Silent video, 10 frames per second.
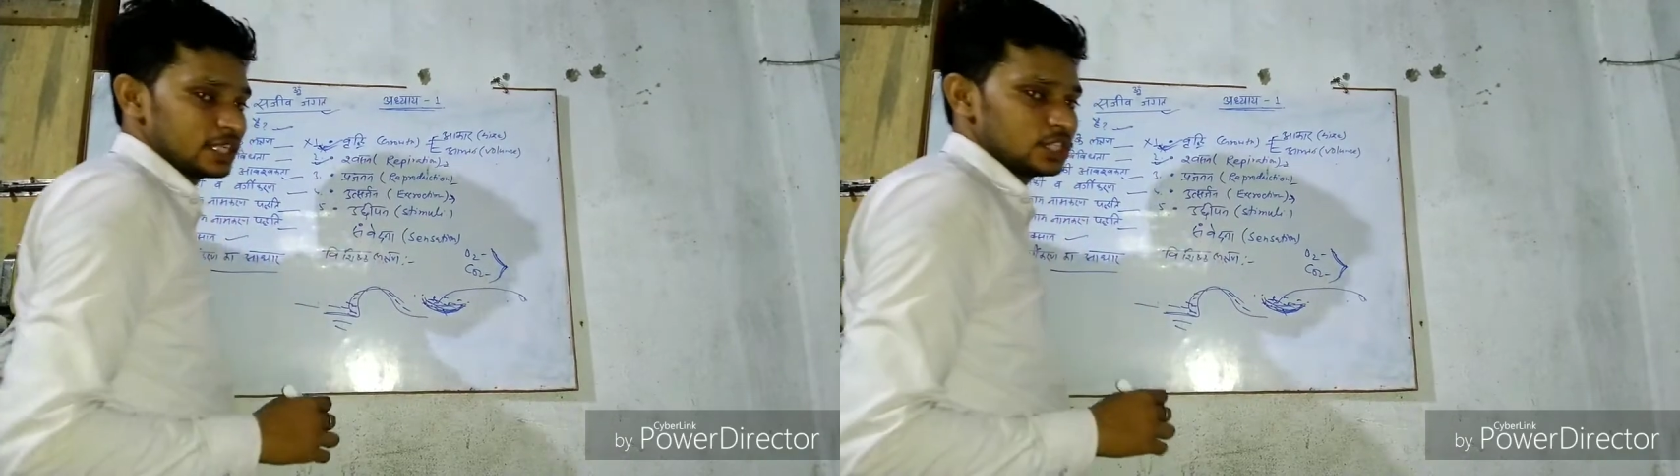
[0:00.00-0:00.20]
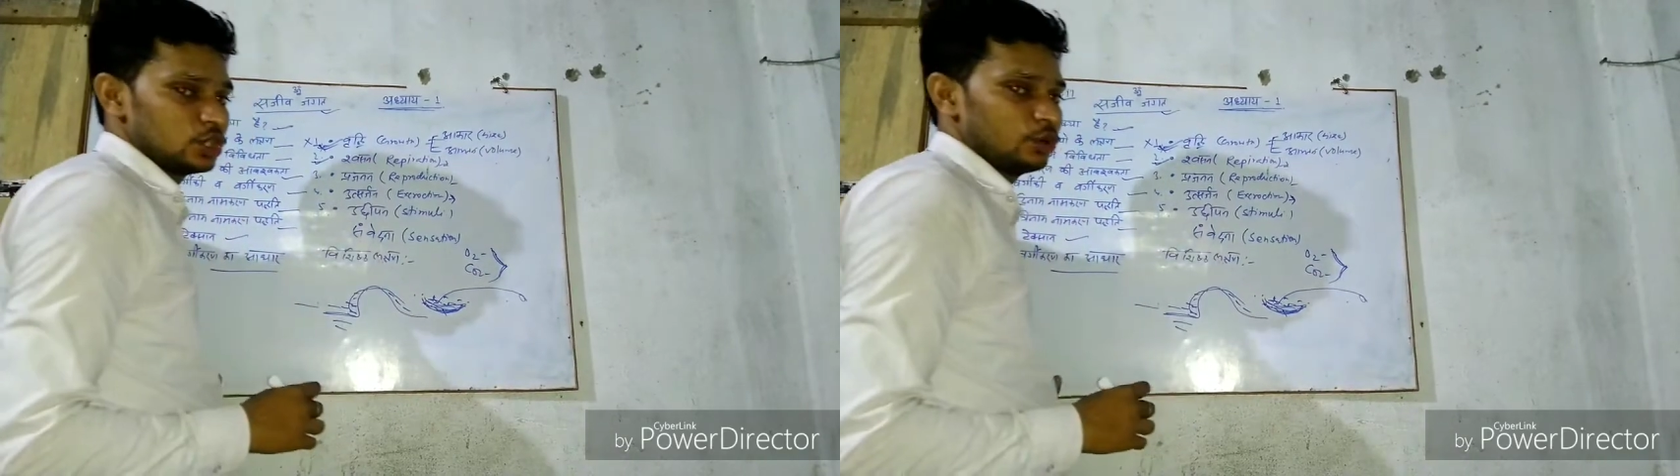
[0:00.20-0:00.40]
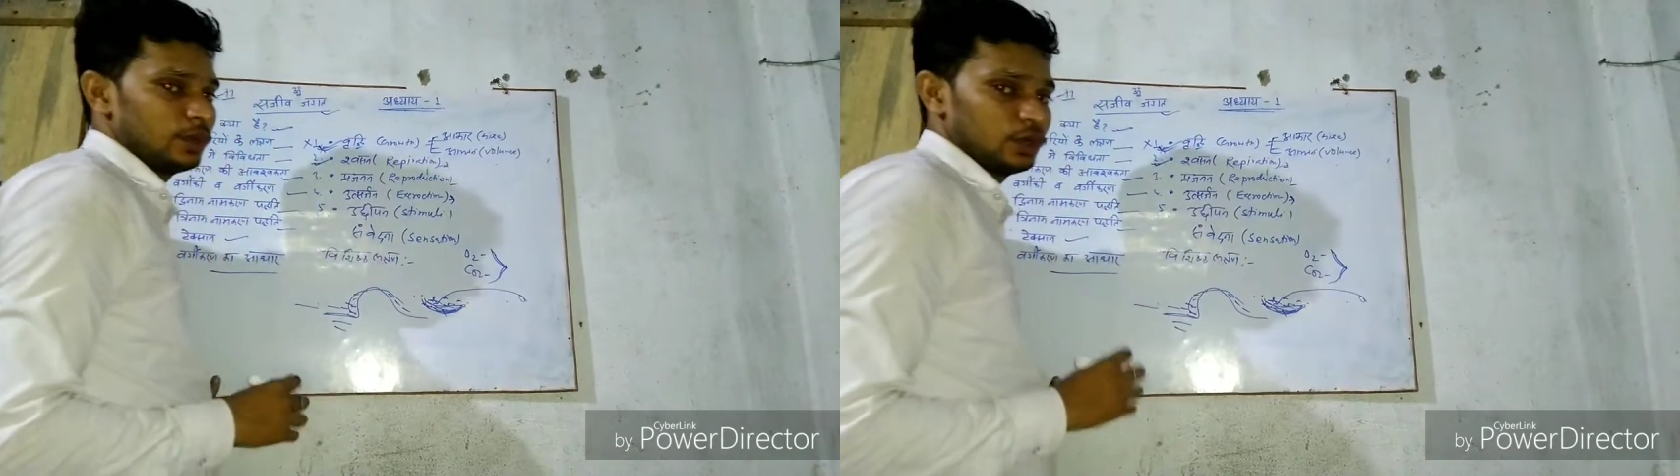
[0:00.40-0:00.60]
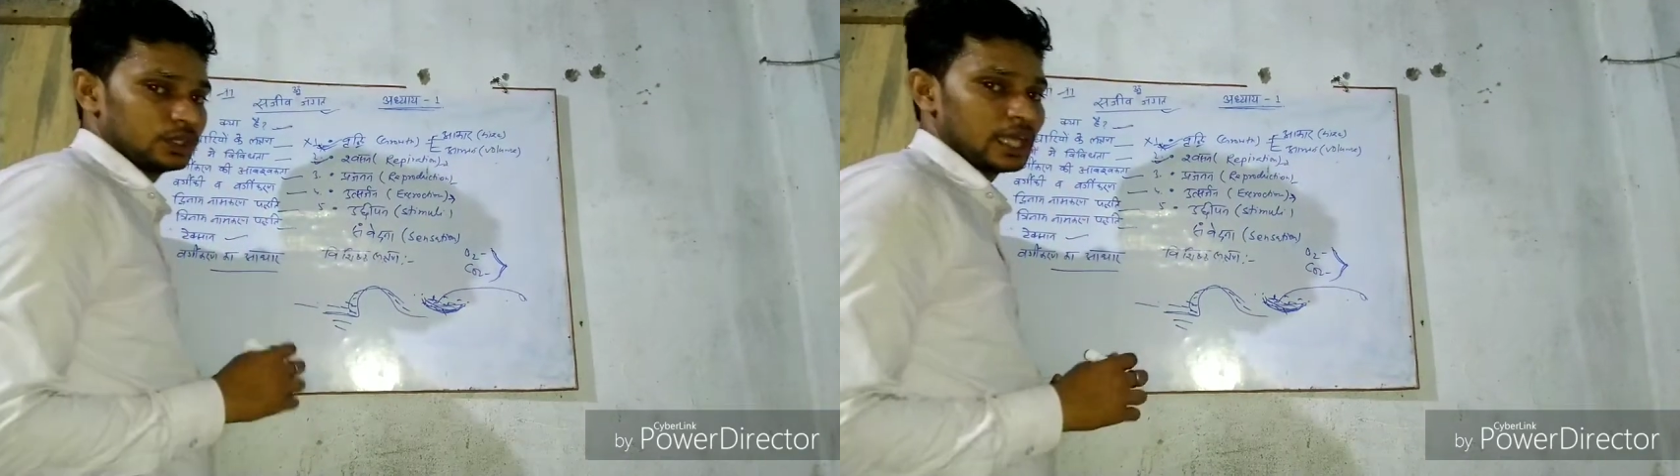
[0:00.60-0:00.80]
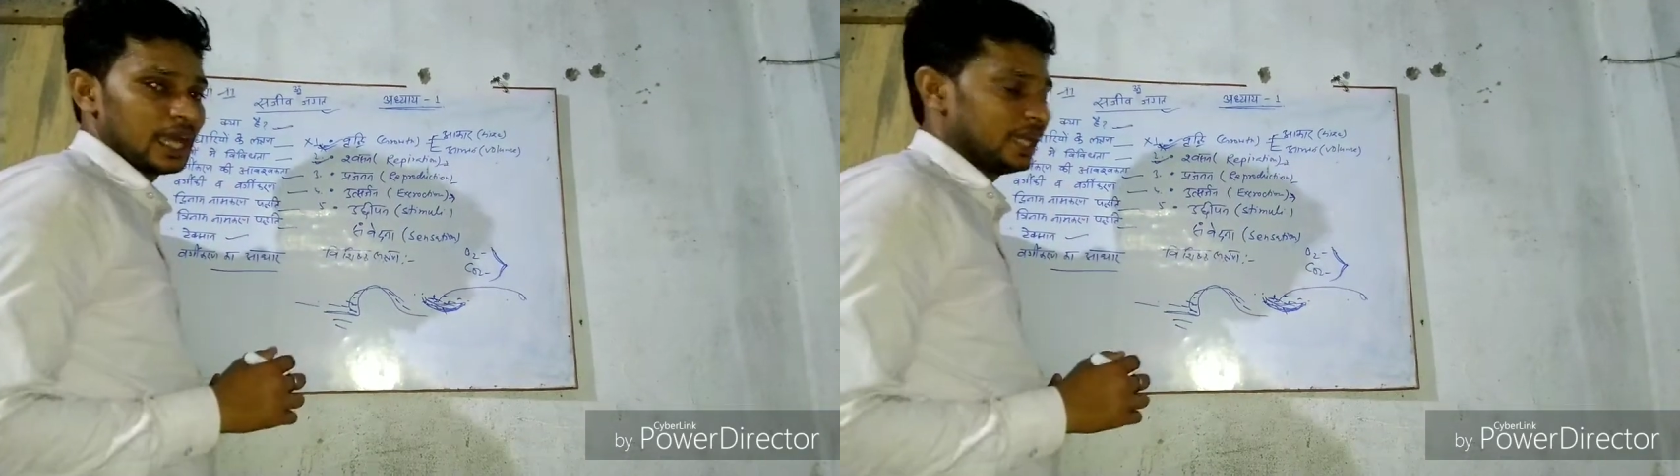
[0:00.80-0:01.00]
सजीवों में
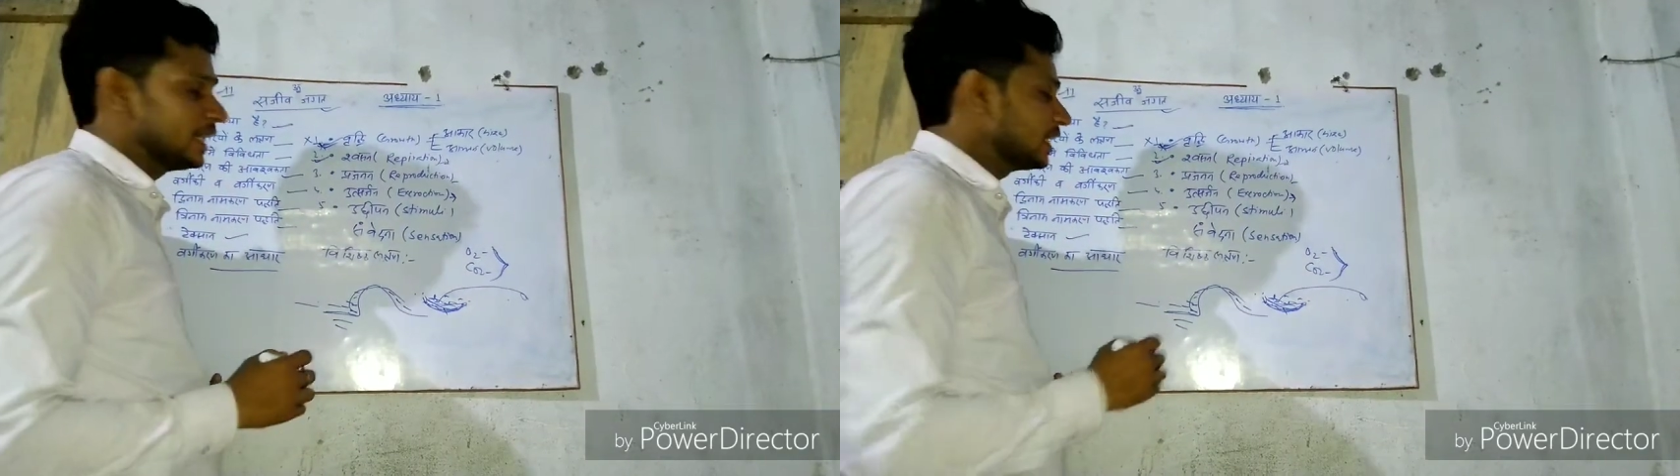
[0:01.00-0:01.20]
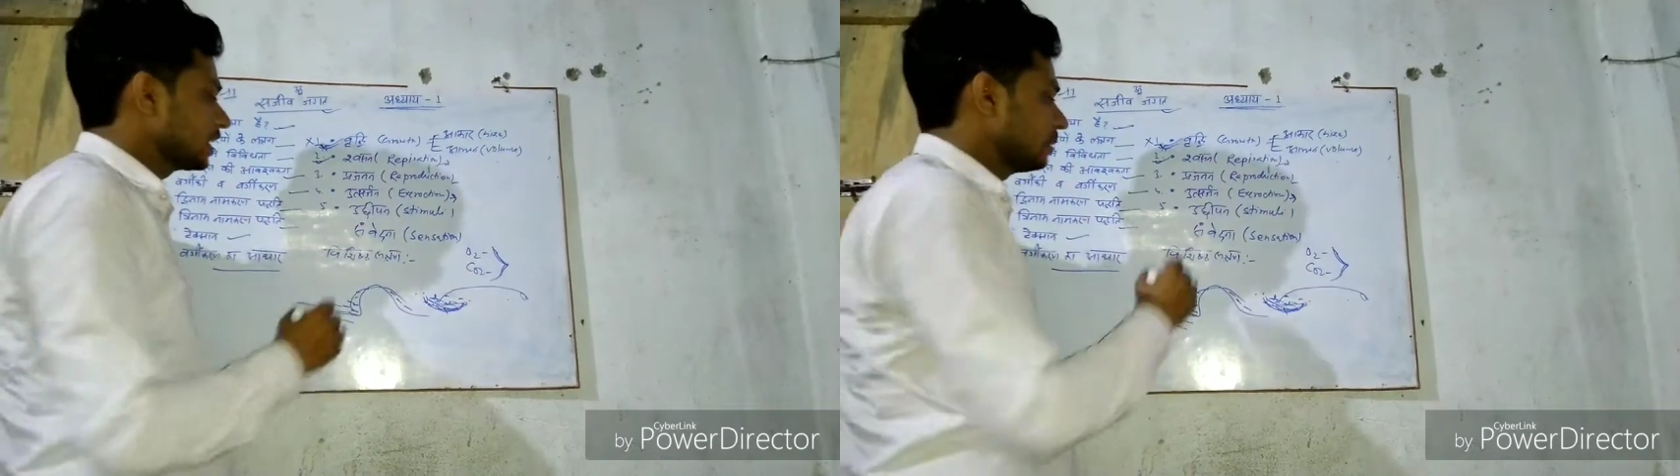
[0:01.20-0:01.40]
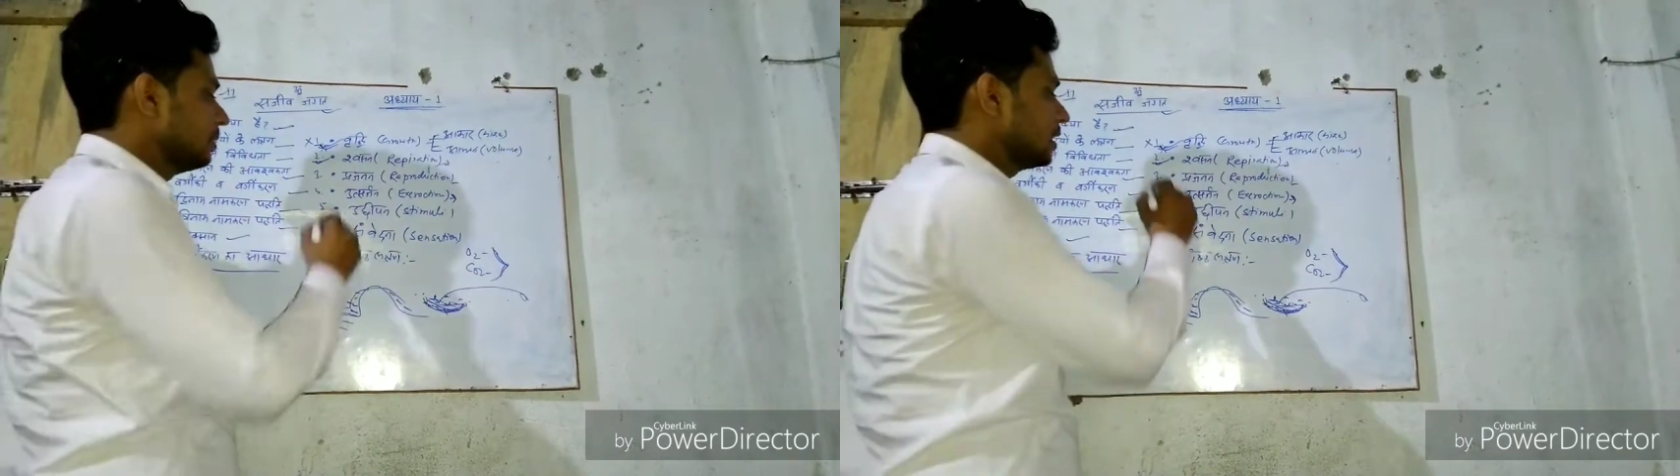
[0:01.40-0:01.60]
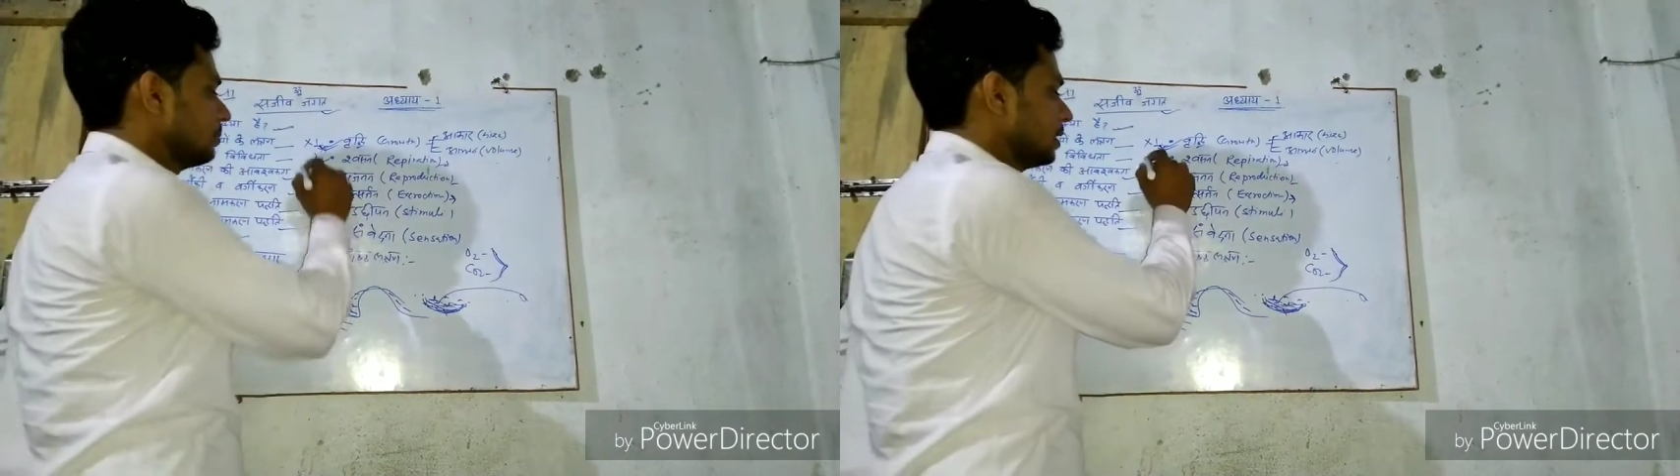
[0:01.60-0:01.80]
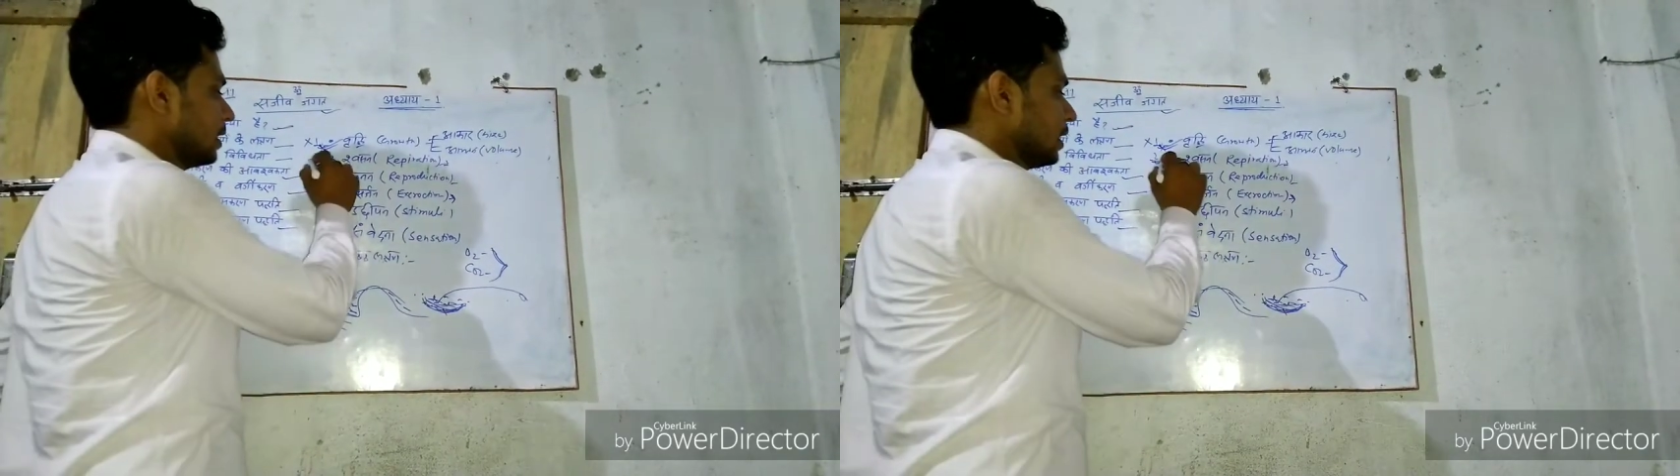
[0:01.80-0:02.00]
होता है लेकिन कभी
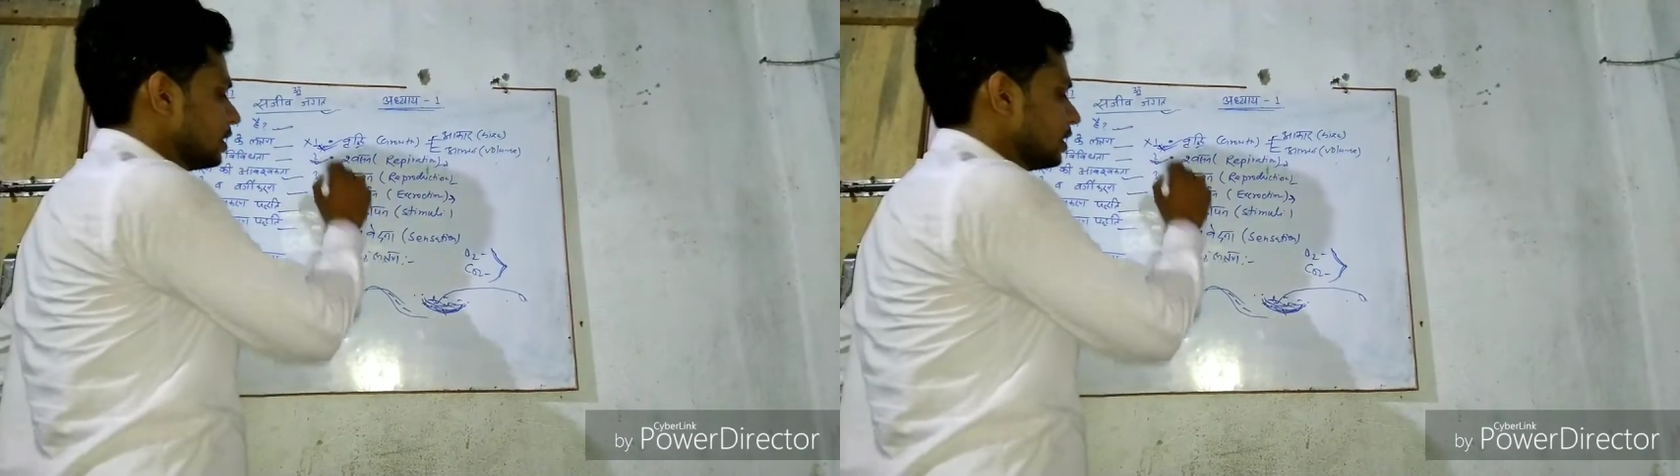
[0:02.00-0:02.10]
कभी